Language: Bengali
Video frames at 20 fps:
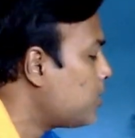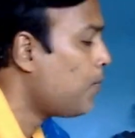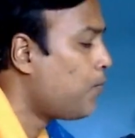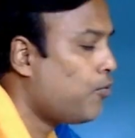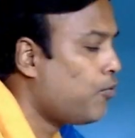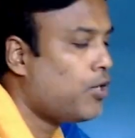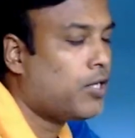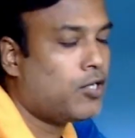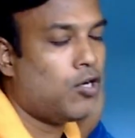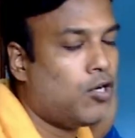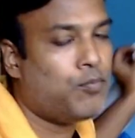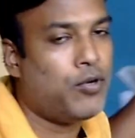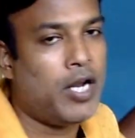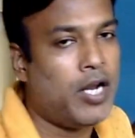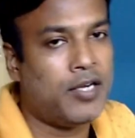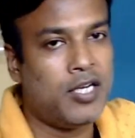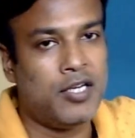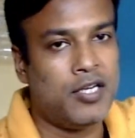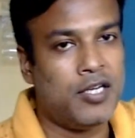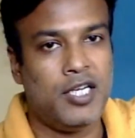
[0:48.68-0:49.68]
প্রোডাক্টের ওপরে
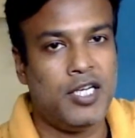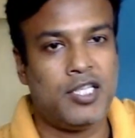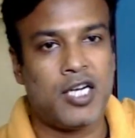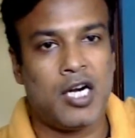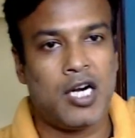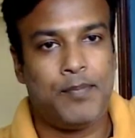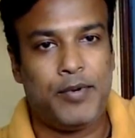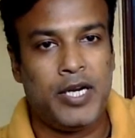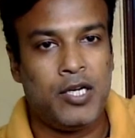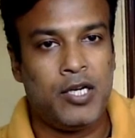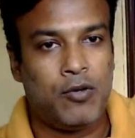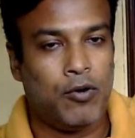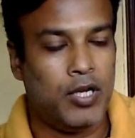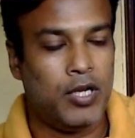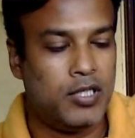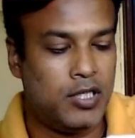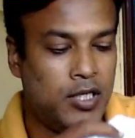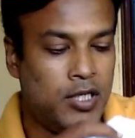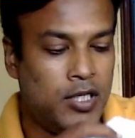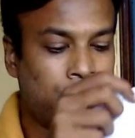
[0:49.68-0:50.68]
একটি টি শার্ট প্রিন্ট
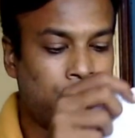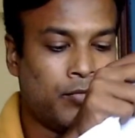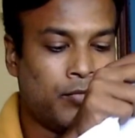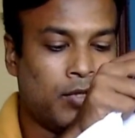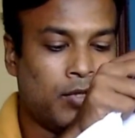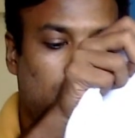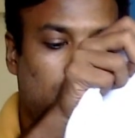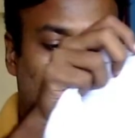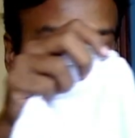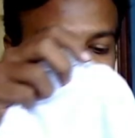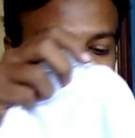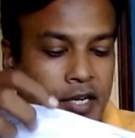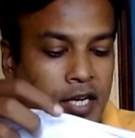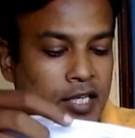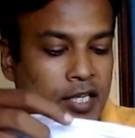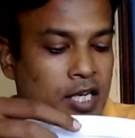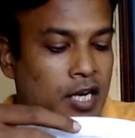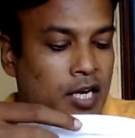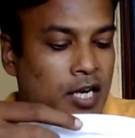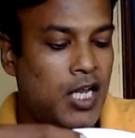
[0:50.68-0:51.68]
করেছি সেই টি
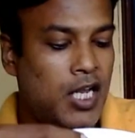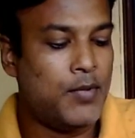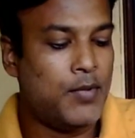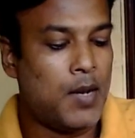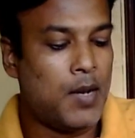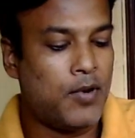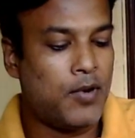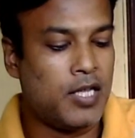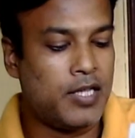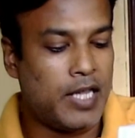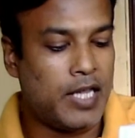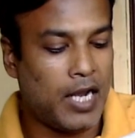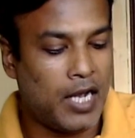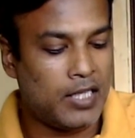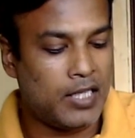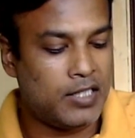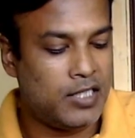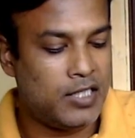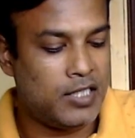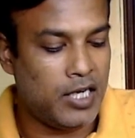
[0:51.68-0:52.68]
শার্টটি আমি আপনাদের
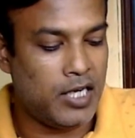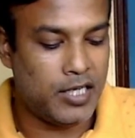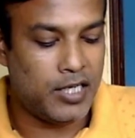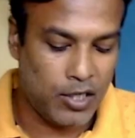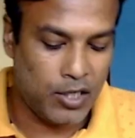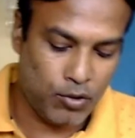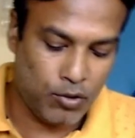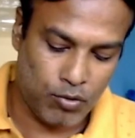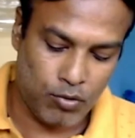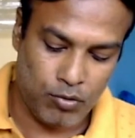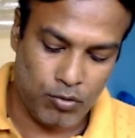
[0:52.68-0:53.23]
দেখাচ্ছি এটি কিন্তু